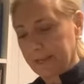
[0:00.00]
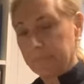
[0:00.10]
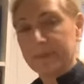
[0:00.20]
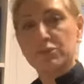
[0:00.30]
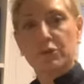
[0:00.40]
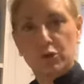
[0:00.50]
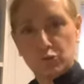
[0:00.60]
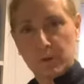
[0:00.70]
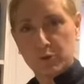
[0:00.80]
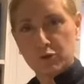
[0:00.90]
peso de los
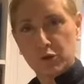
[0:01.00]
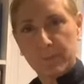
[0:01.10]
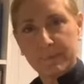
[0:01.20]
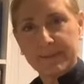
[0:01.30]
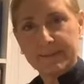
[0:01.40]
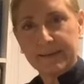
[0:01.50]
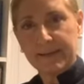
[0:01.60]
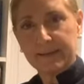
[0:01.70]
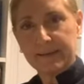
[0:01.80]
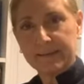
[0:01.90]
huevos. Normalmente en las
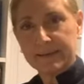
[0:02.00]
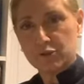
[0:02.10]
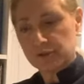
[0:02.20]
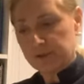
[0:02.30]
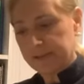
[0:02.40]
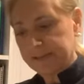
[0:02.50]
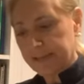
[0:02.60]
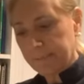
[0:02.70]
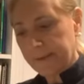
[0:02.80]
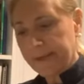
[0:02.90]
recetas nos dice
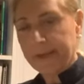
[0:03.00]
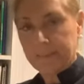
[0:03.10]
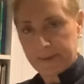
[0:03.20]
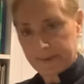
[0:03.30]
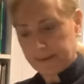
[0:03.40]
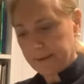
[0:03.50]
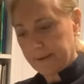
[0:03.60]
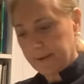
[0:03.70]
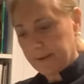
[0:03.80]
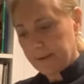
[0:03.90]
siempre M.
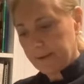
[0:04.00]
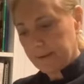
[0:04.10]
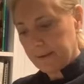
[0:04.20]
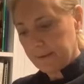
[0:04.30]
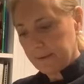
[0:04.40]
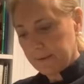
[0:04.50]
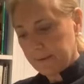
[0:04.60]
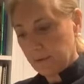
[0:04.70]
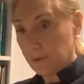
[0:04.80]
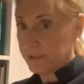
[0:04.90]

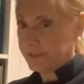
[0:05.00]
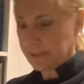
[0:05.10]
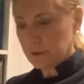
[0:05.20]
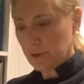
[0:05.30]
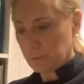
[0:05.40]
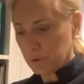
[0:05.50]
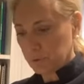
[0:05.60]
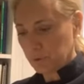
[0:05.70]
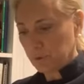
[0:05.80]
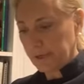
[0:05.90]
Yo en este caso le he
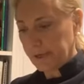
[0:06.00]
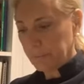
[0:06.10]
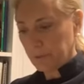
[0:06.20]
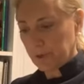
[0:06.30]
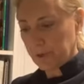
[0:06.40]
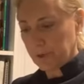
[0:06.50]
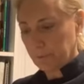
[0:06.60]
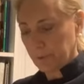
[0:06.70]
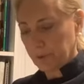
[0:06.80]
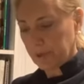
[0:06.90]
puesto L porque,
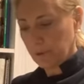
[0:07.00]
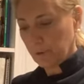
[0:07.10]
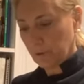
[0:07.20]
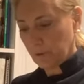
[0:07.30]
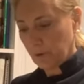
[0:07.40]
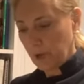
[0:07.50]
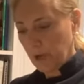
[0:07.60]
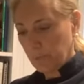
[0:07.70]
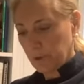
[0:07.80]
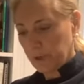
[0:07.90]
porque, no,
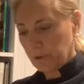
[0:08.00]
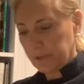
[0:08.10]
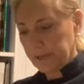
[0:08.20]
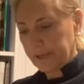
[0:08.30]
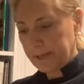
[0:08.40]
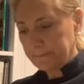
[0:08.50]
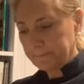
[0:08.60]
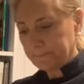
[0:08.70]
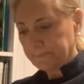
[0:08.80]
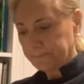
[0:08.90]
porque no tenía,
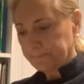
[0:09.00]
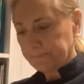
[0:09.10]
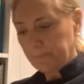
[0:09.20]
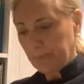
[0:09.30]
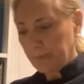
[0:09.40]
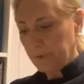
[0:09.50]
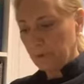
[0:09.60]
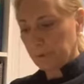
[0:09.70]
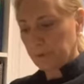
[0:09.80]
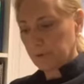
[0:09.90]
pero
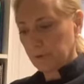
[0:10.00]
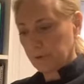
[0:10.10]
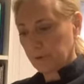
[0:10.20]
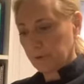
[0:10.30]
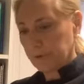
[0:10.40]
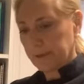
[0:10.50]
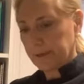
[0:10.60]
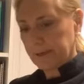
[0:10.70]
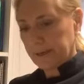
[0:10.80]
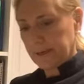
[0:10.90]
bueno, no creo
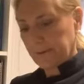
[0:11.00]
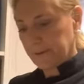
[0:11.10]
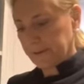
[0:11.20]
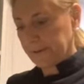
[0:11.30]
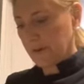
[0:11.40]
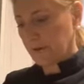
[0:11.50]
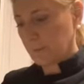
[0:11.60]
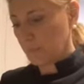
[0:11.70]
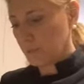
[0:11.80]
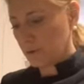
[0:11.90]
que afecte ahora
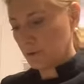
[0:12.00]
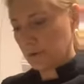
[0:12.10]
mucho